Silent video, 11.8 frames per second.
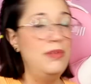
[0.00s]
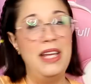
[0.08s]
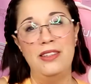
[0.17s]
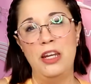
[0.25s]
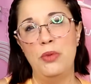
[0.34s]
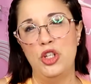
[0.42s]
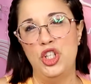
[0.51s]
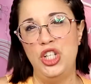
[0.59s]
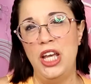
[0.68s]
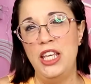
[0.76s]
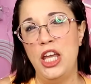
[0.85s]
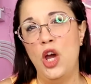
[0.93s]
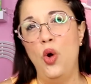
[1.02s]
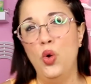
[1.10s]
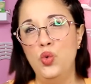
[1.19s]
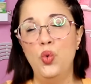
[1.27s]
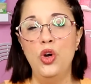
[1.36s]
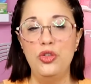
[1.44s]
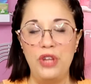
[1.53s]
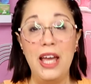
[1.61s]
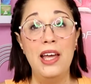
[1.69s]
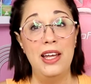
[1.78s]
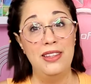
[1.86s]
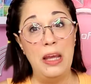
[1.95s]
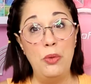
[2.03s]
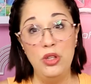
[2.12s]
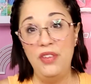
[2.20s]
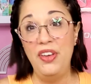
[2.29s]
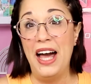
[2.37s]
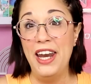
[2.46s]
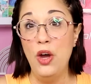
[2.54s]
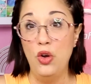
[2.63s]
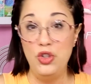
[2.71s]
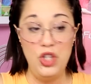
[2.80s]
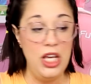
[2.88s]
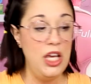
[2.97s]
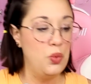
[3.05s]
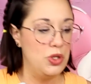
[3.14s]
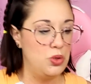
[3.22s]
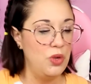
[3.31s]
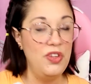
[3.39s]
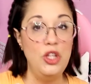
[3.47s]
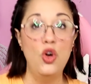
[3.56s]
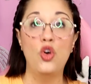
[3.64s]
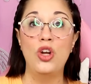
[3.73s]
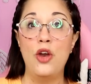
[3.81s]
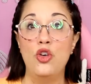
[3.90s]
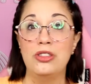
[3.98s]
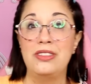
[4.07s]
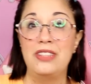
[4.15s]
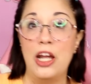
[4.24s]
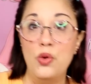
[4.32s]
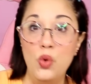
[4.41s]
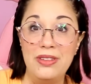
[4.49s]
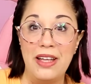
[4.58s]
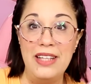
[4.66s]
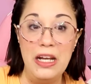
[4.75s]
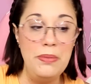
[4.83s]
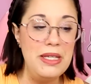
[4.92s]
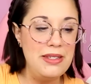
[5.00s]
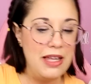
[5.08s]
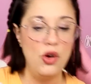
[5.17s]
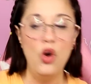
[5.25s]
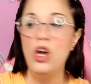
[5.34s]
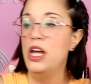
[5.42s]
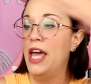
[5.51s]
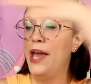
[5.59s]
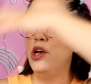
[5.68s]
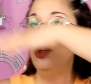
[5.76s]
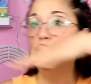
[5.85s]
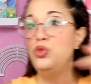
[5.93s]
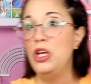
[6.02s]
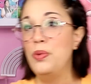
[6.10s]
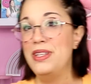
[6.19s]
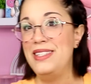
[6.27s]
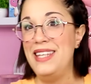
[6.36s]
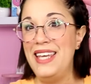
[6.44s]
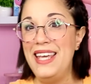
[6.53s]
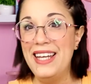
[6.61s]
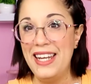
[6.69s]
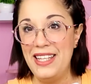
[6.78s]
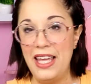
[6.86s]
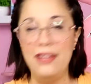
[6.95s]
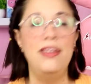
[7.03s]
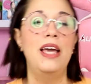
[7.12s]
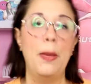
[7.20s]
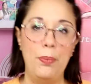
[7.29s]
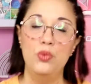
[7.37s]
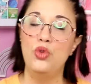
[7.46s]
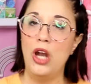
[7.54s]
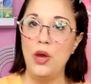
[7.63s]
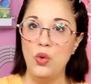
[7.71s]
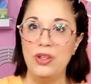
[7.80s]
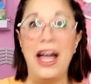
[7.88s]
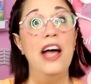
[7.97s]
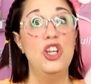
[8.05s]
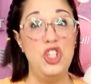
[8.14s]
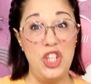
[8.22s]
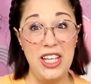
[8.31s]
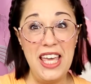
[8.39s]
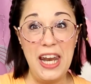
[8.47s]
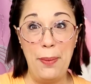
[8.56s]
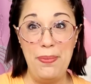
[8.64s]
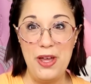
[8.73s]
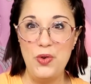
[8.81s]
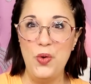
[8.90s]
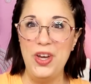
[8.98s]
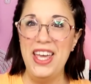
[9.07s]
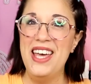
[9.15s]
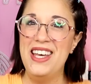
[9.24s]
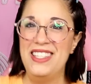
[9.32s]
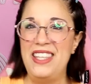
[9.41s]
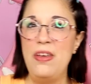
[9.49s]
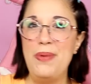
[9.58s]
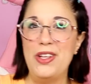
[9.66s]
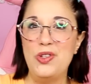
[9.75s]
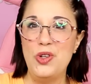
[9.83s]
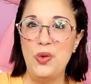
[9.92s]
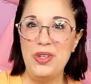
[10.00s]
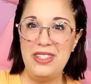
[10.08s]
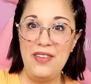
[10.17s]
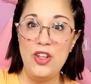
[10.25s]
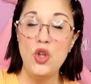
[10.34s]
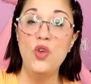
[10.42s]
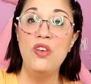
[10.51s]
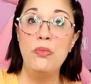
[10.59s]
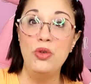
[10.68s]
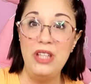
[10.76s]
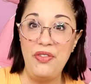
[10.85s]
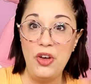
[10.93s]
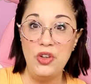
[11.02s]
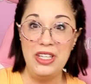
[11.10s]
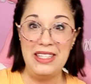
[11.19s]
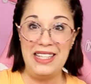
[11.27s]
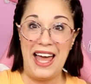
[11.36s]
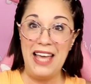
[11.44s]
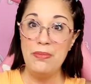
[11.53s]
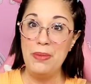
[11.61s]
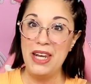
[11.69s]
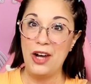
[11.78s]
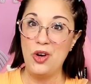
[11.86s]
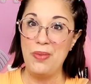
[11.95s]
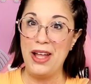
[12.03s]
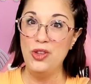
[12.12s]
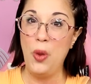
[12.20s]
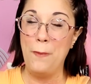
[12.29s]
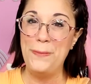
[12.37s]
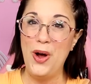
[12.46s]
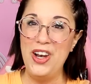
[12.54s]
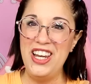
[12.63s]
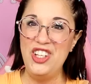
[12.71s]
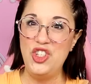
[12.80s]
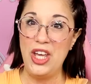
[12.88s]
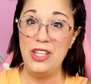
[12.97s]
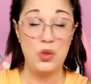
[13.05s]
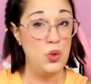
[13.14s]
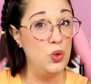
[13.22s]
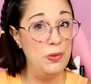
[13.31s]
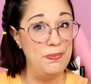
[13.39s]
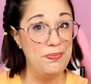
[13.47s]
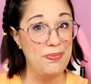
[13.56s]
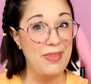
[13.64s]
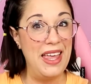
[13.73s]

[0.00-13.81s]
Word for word: ne andremo a scegliere o 2 o 3 da modificare oggi in questo video con la nostra ruota del mistero e con tutti questi ingredienti che appunto la ruota sceglierà per noi se vi piacciono questi video dove modifico gli slime mi raccomando pollice in su